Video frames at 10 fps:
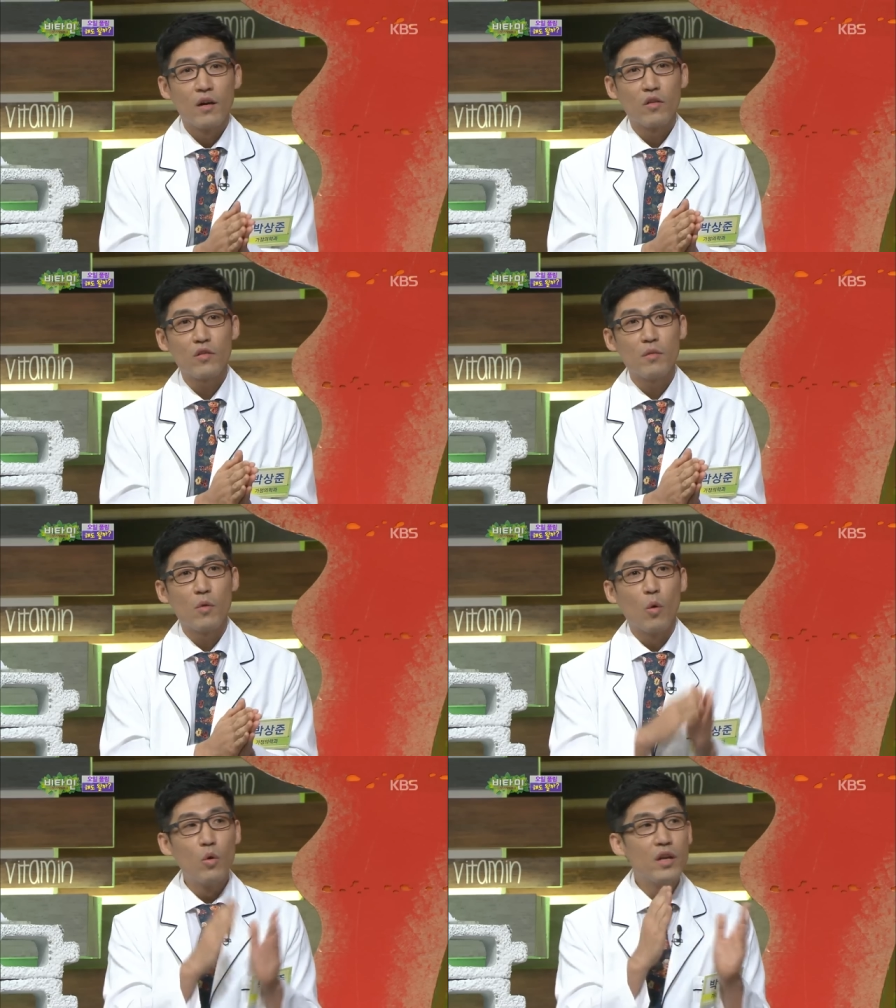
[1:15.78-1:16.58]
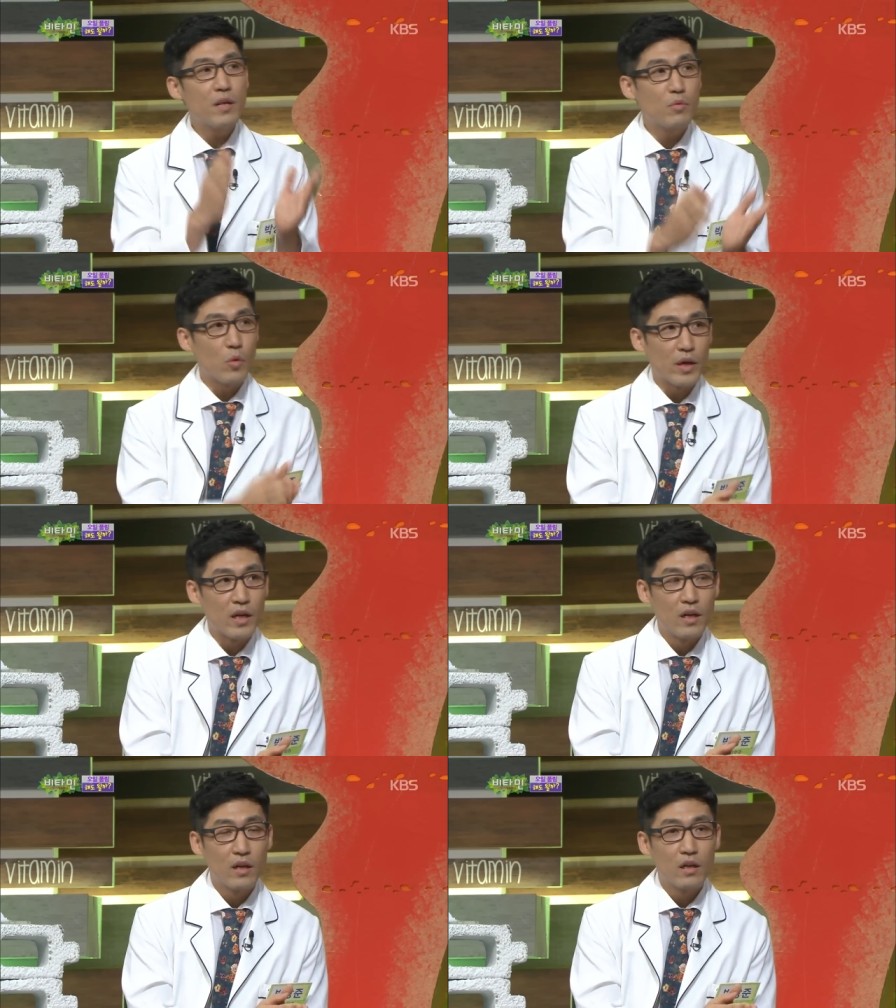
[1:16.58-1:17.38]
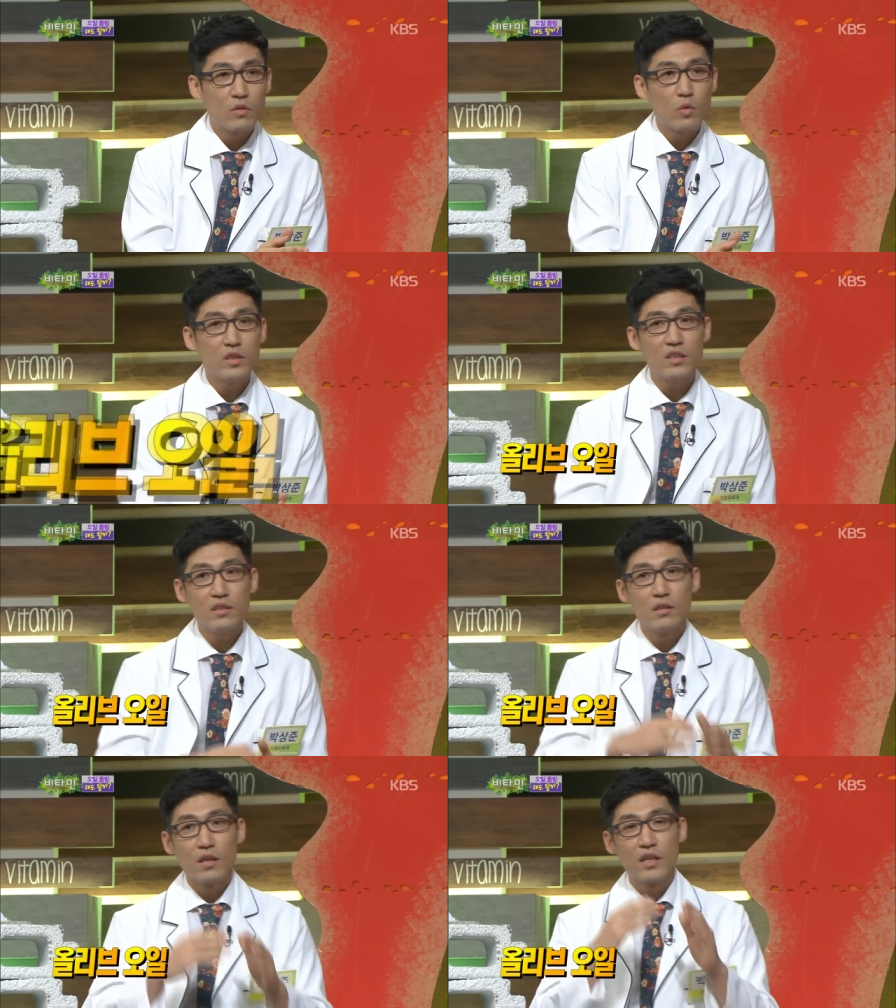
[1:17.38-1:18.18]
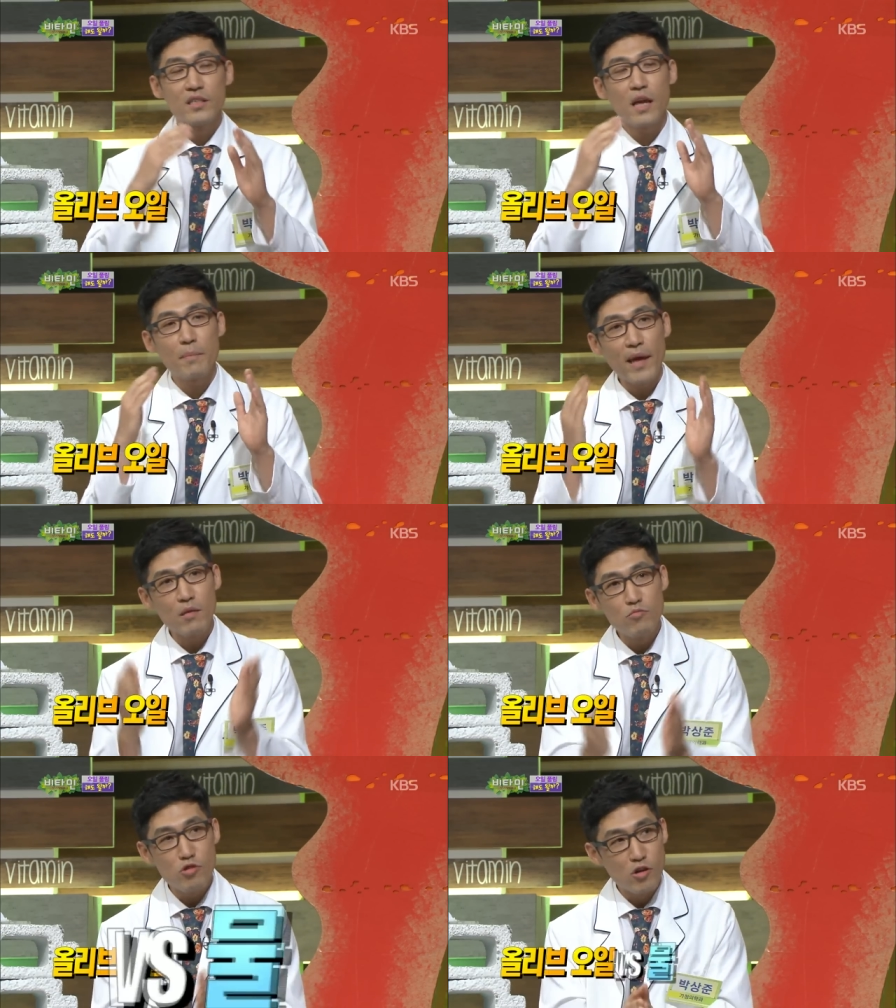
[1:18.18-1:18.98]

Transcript: 어떤 뭐 올리브 오일 또는 그냥 맹물